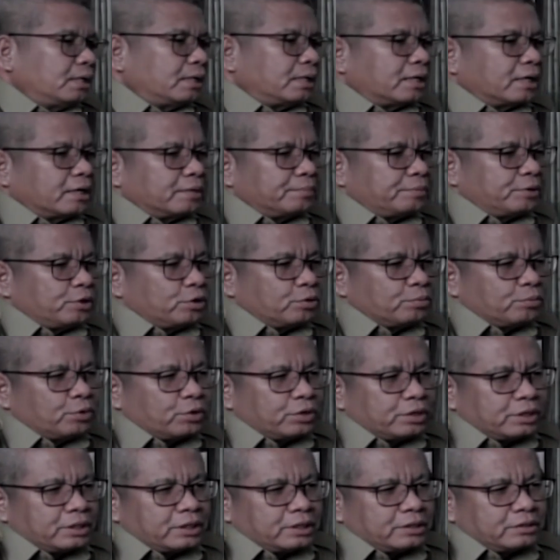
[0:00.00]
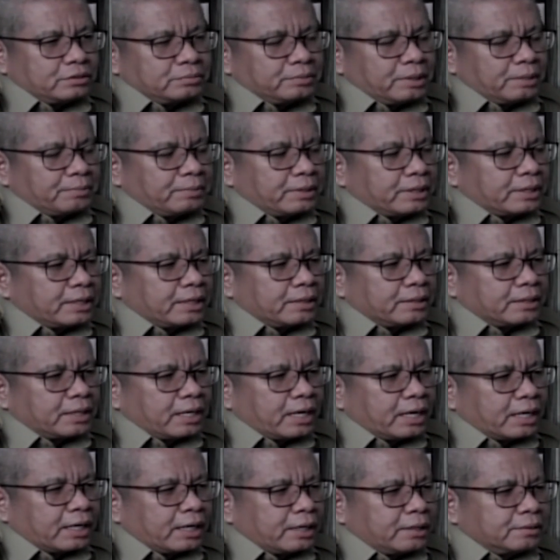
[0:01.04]
Nah pneumonia itu memang yang
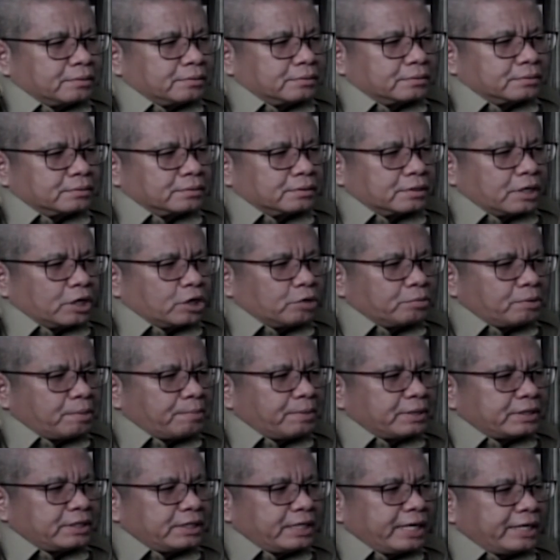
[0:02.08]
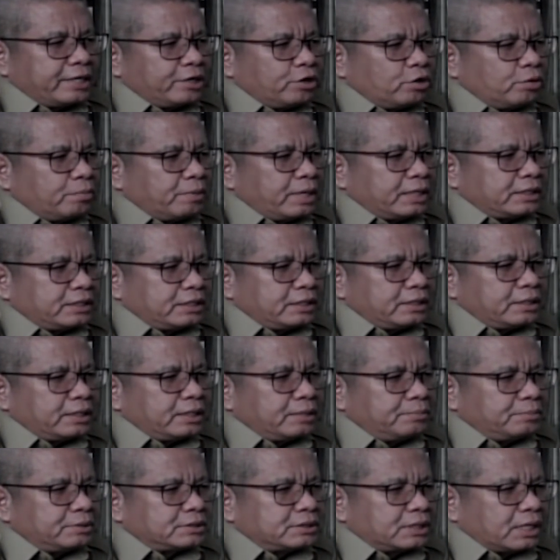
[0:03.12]
akan kalau memang tidak diobati
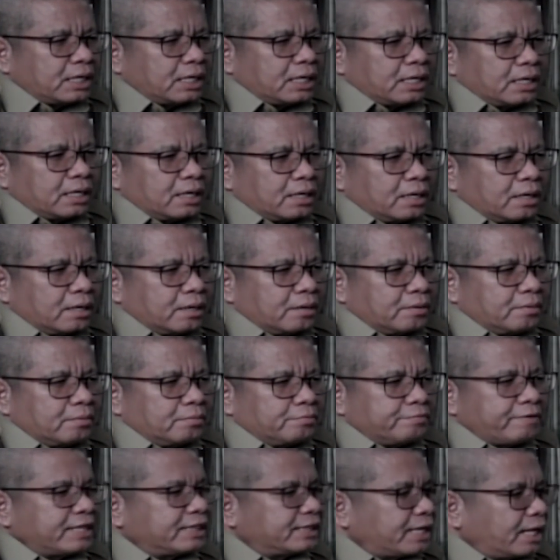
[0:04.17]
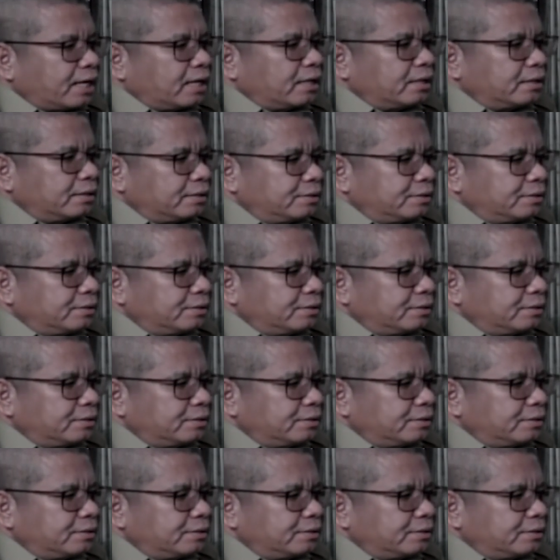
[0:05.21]
dia bisa fatal.